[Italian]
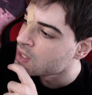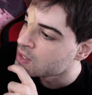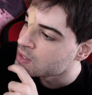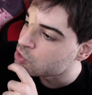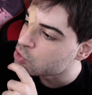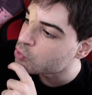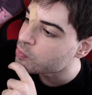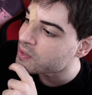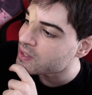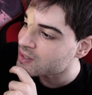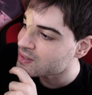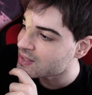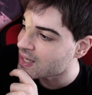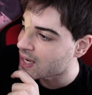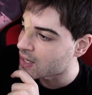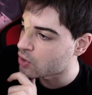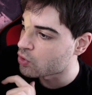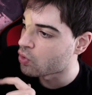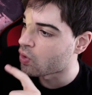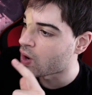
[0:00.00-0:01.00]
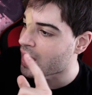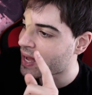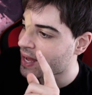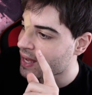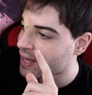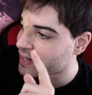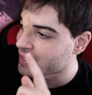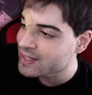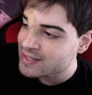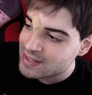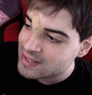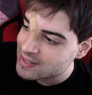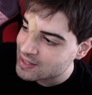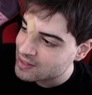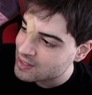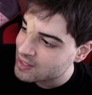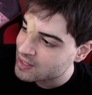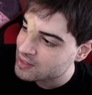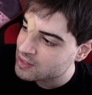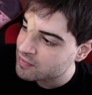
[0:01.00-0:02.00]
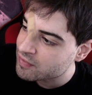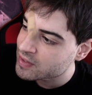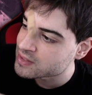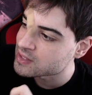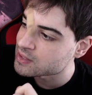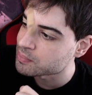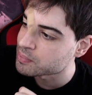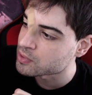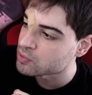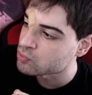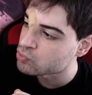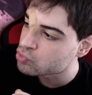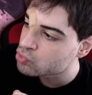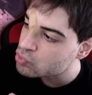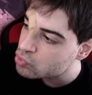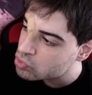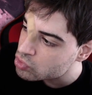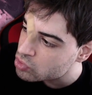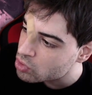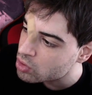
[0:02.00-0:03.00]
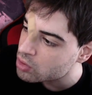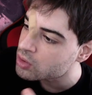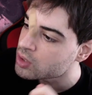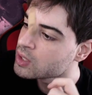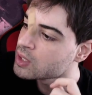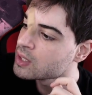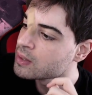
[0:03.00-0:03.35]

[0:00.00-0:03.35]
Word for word: super attacco a resist attack e defense per un turno